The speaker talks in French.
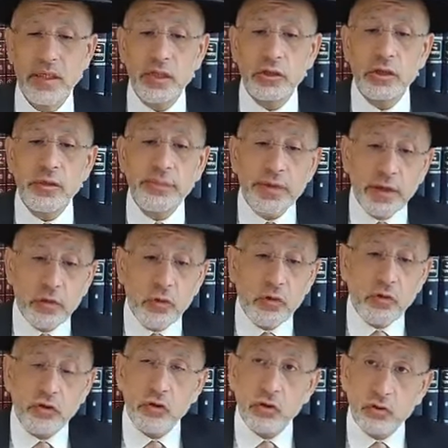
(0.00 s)
Ce qui fait
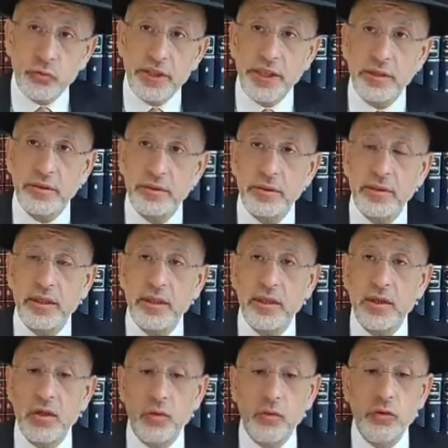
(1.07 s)
qu'aujourd'hui,
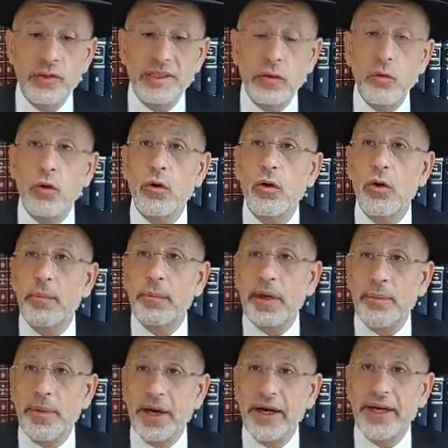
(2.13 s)
où nous allons
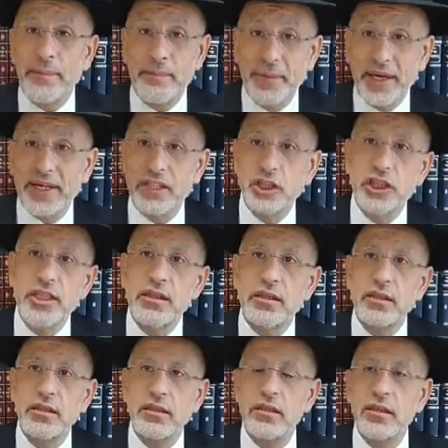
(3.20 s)
repréparer
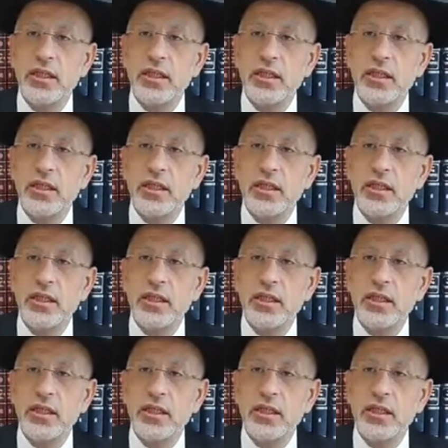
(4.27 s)
Bereshit,